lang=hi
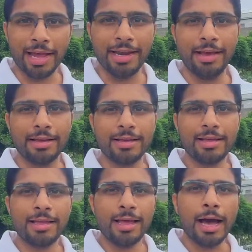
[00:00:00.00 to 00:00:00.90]
पैनिंग
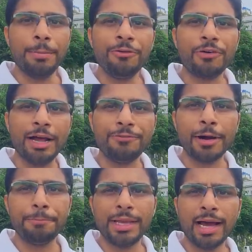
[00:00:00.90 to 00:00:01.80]
अभी फाइफा
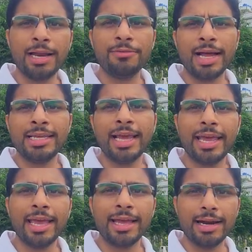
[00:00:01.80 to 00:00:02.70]
भी आने वाली है
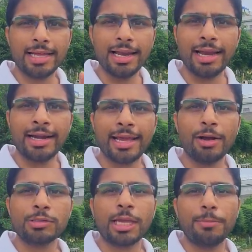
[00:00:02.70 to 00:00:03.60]
एक घंटा लेट है
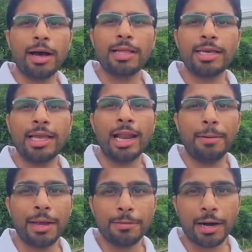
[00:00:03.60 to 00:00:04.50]
उसके बाद
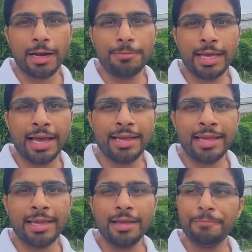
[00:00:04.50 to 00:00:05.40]
इलामा इकबाल भी
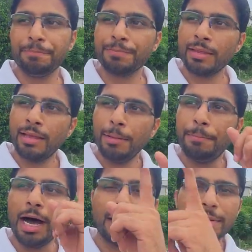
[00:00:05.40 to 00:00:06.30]
आएगी
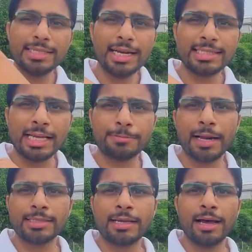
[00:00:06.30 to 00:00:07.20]
पाक बिजनेस
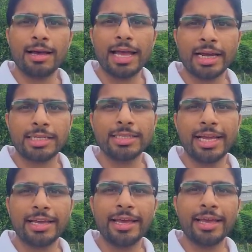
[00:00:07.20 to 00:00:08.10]
एक्सप्रेस का एक्शन
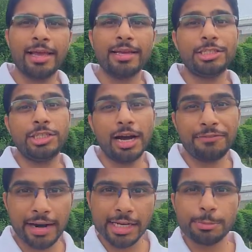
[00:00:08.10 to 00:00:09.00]
देखेंगे
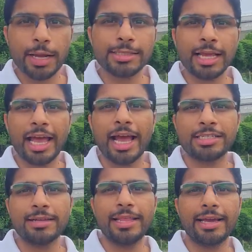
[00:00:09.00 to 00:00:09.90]
जाफर एक्सप्रेस का
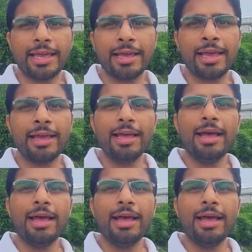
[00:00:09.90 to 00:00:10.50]
एक्शन देखेंगे